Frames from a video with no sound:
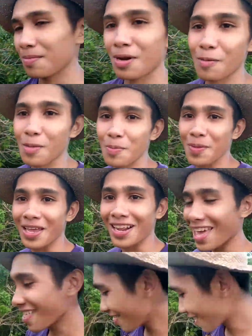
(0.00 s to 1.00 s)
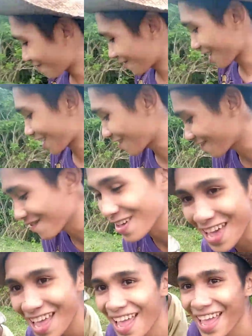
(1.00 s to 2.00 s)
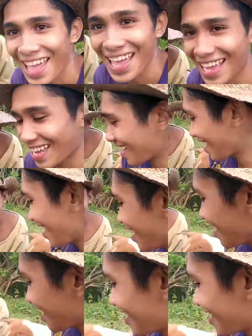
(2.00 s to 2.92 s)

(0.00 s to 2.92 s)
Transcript: eh, magme-merienda muna kami. Guys,